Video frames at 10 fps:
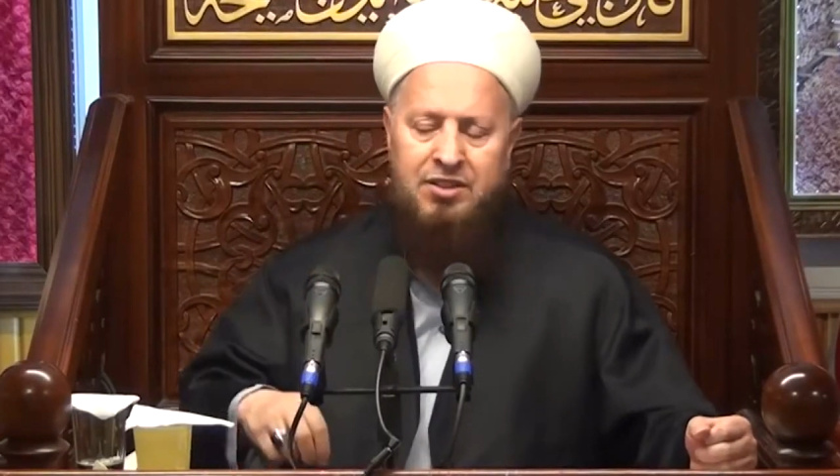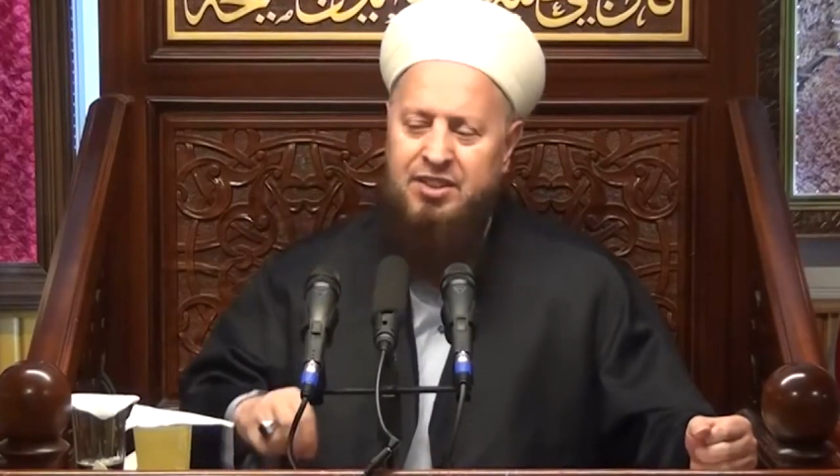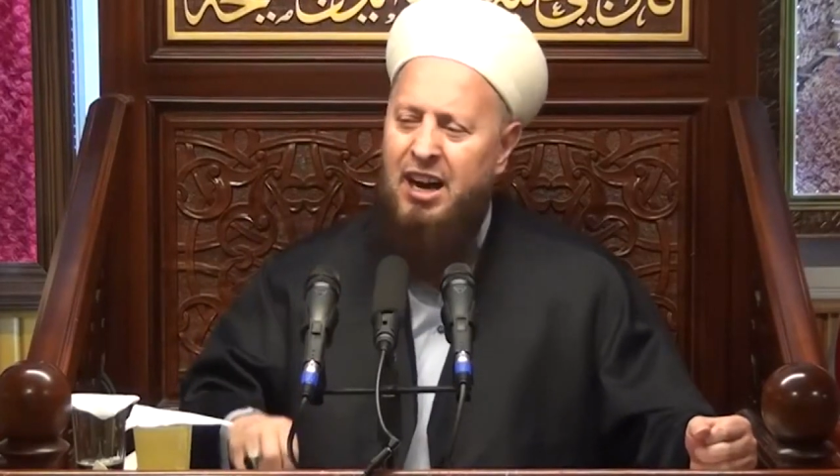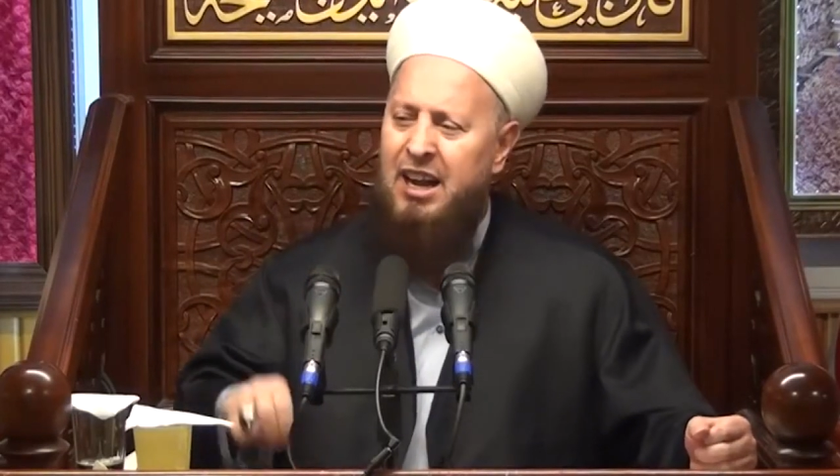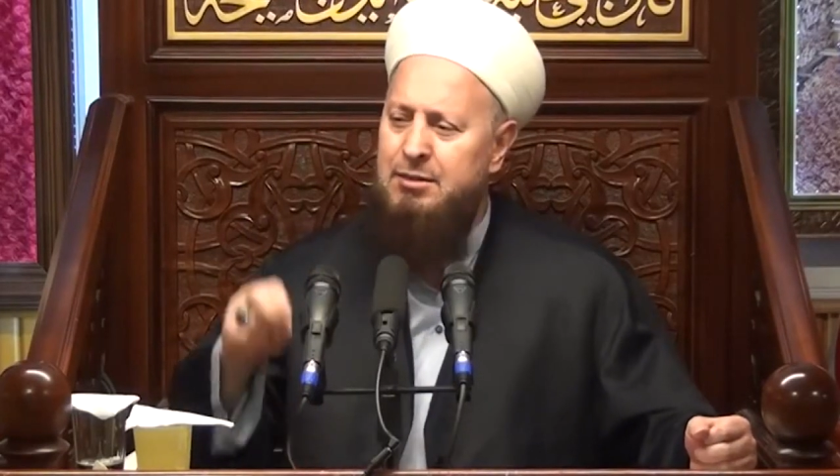
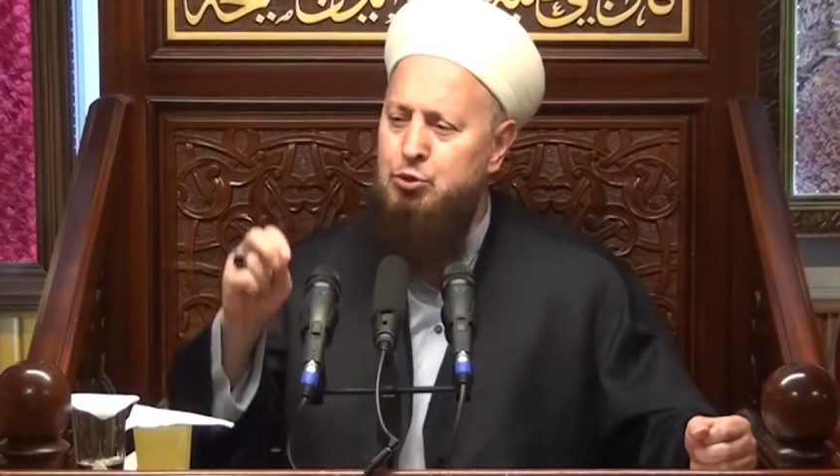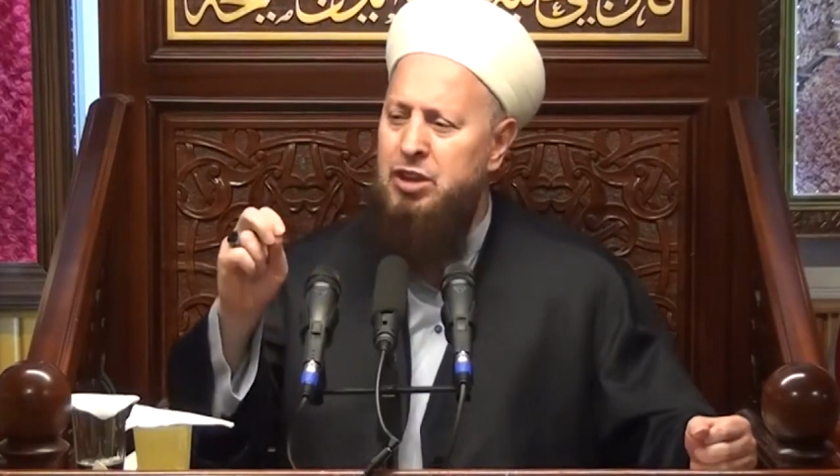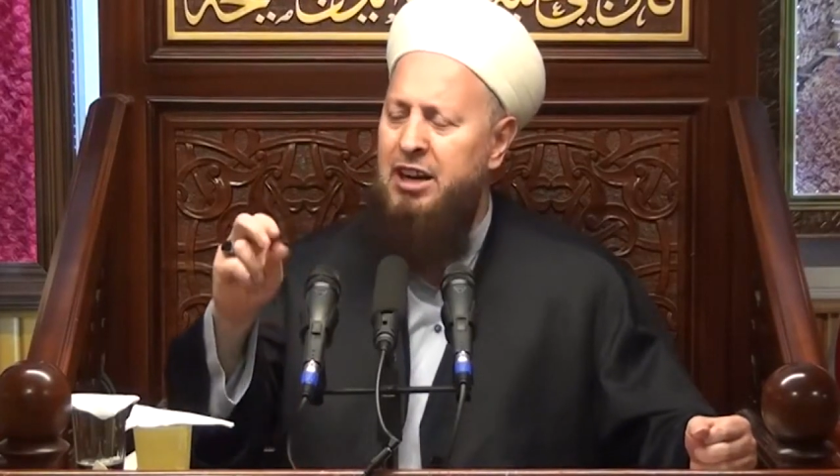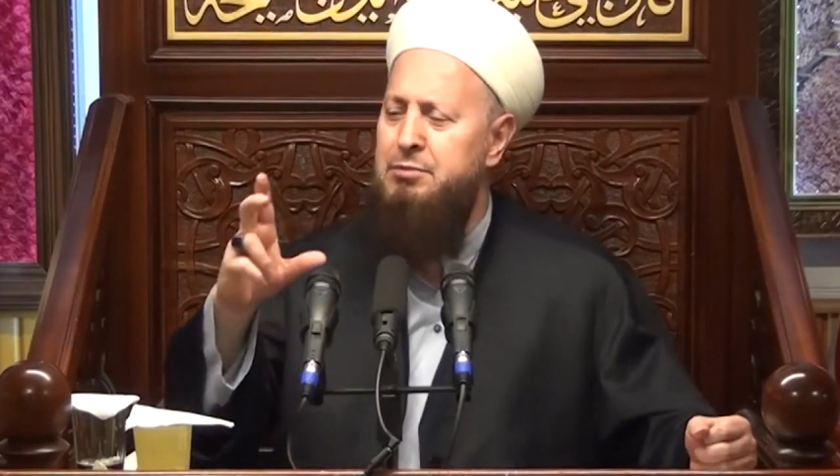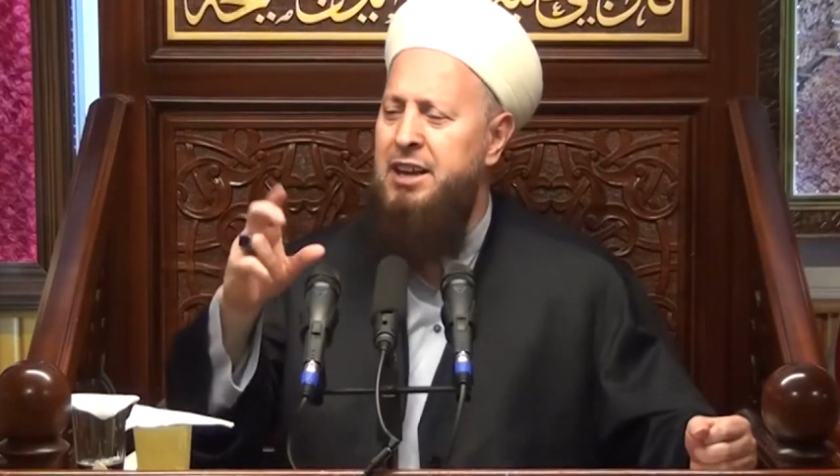Sırat-ı
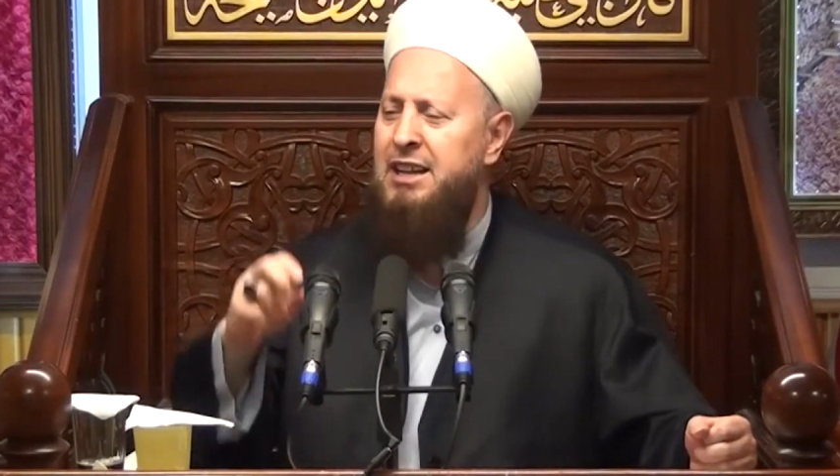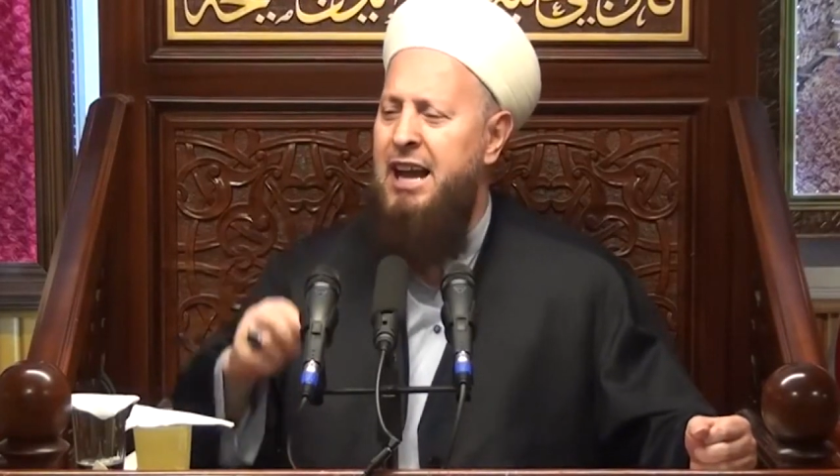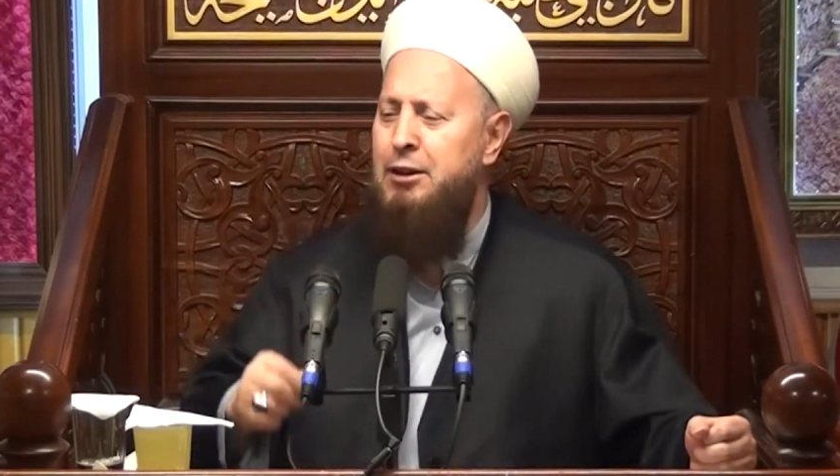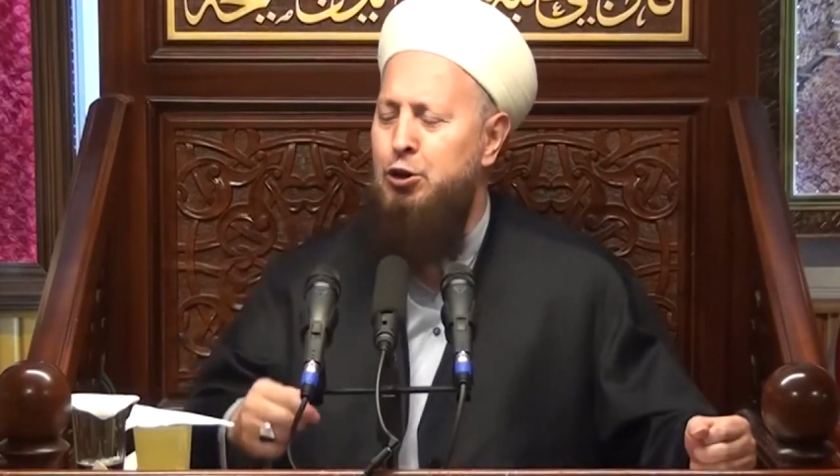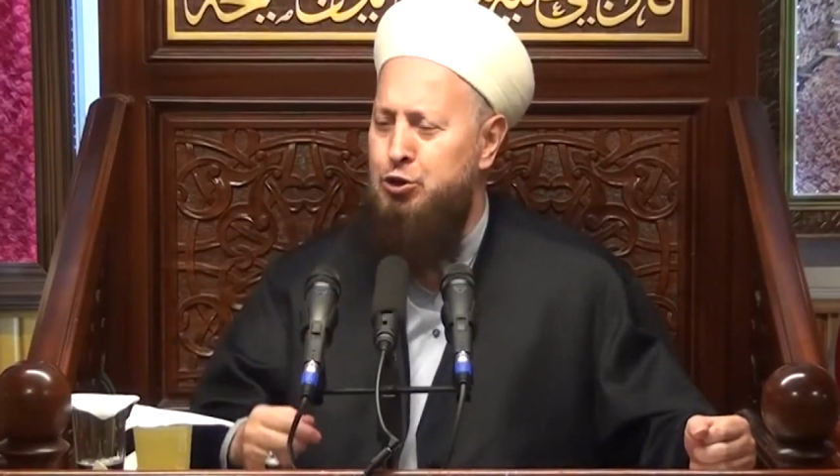müstakimde
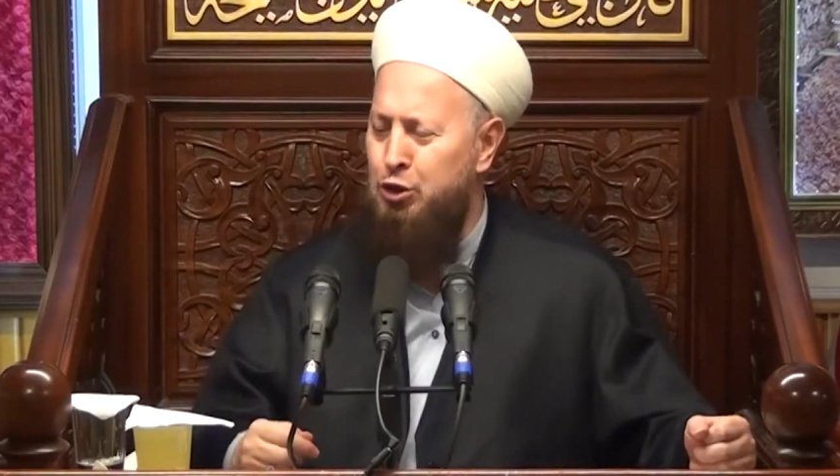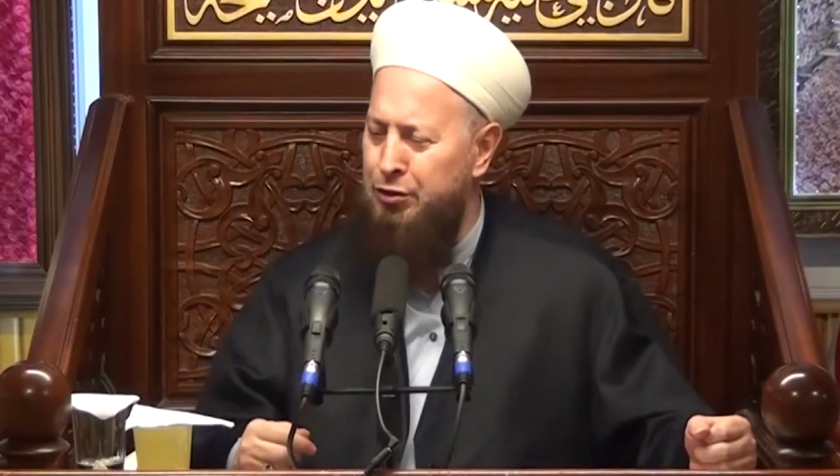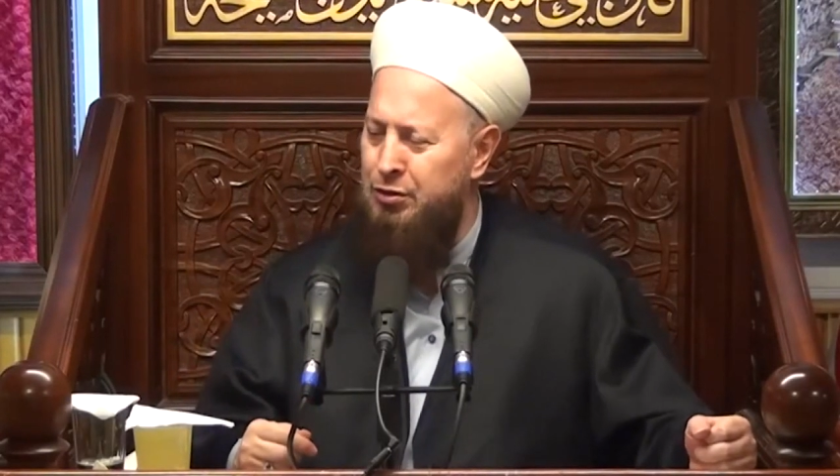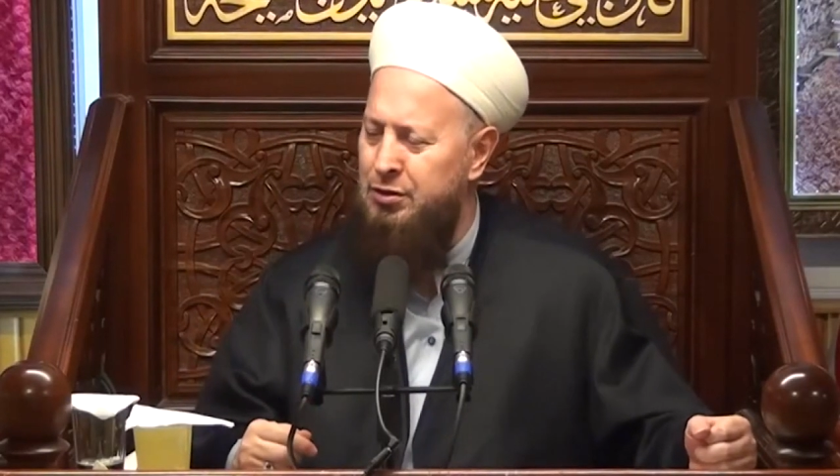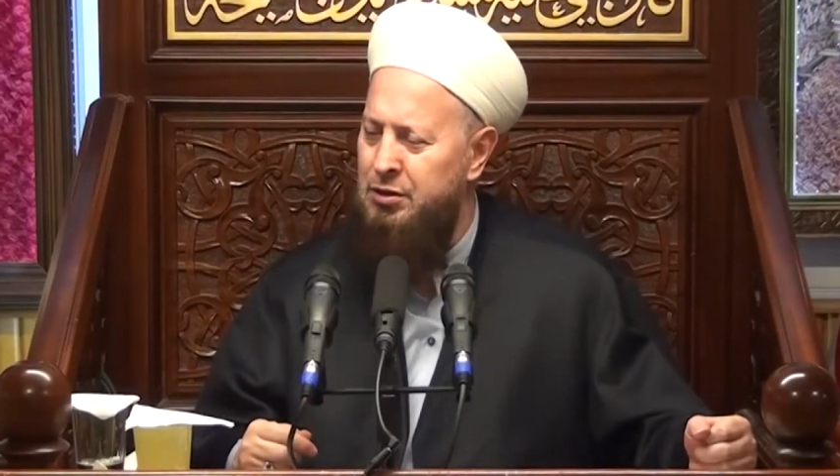
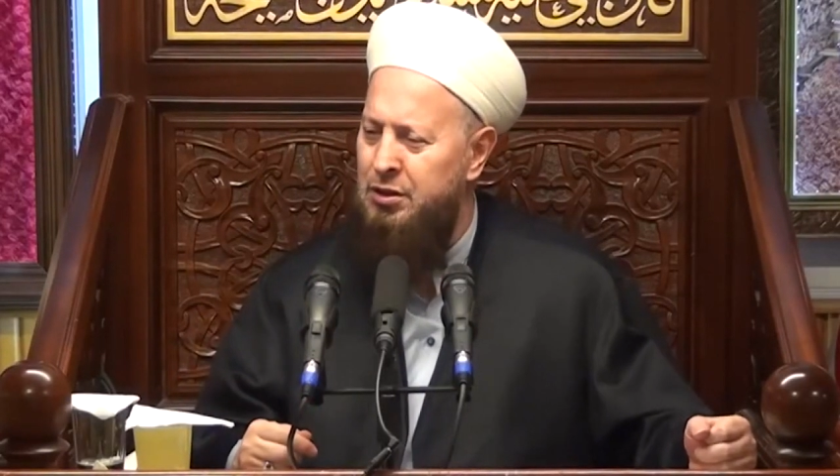ilerliyorsun.